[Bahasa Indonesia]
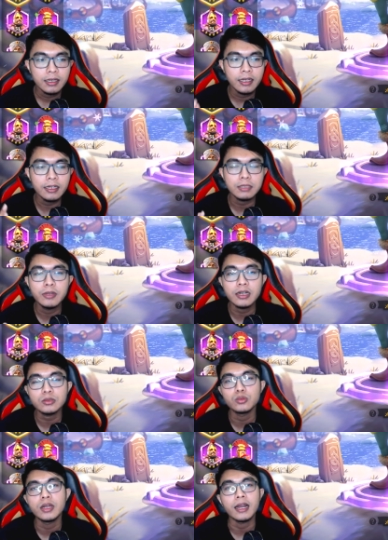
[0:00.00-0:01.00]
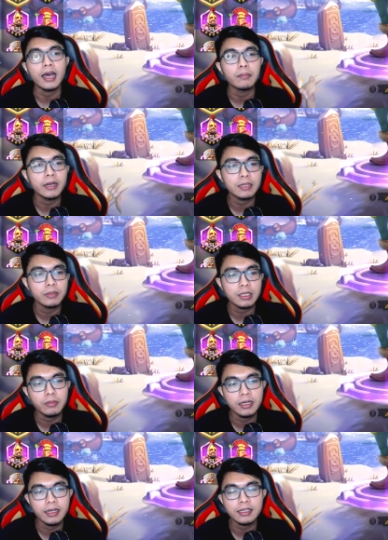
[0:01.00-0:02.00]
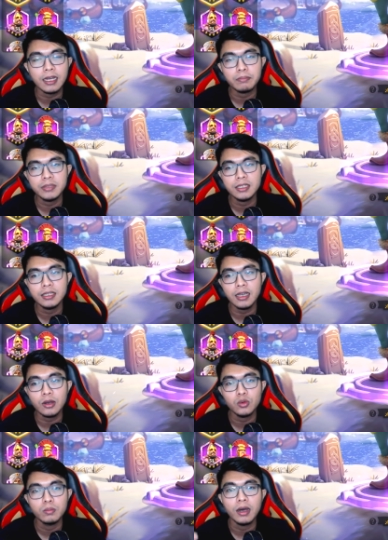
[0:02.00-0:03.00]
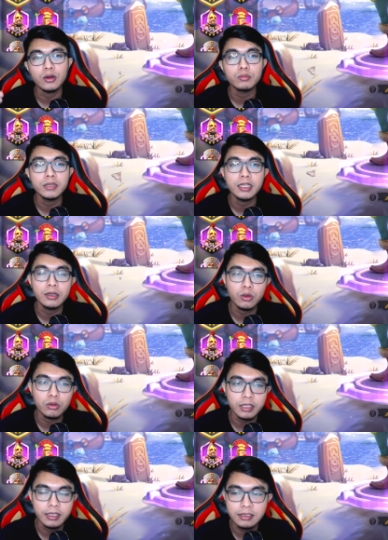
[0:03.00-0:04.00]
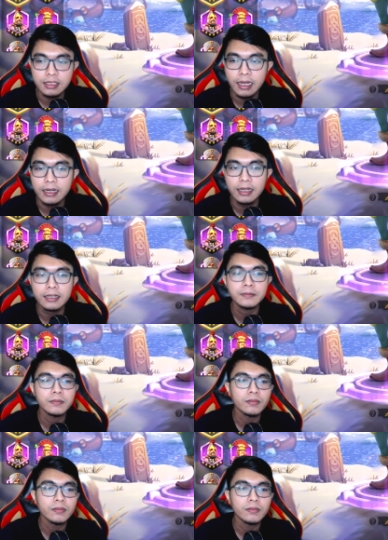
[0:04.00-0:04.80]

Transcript: Ini sebenarnya sudah lama teman-teman ya, tapi aku baru bikin kontennya sekarang.